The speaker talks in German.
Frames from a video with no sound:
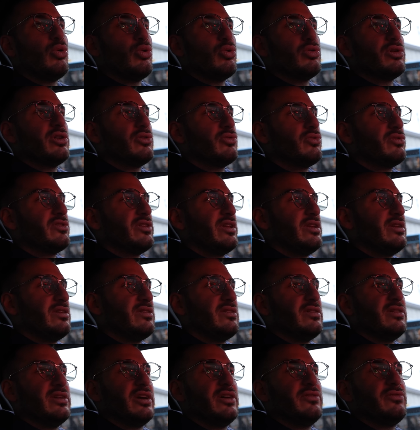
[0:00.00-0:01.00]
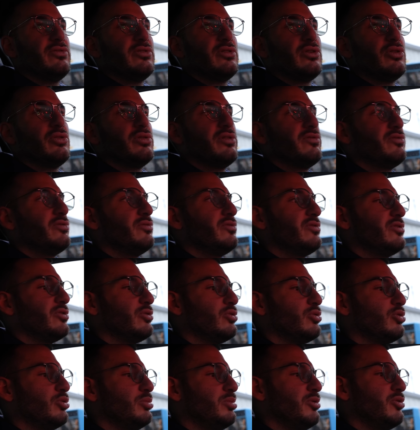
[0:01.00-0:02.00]
oder du sendest ihn ein für 350
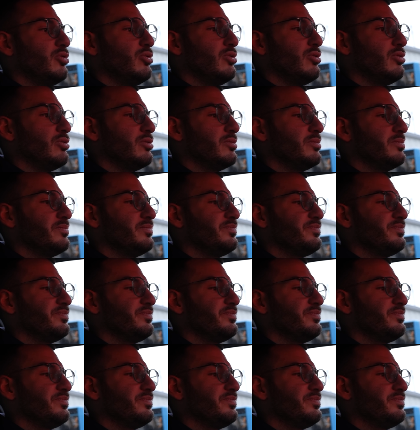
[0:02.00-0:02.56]
Euro Überholung.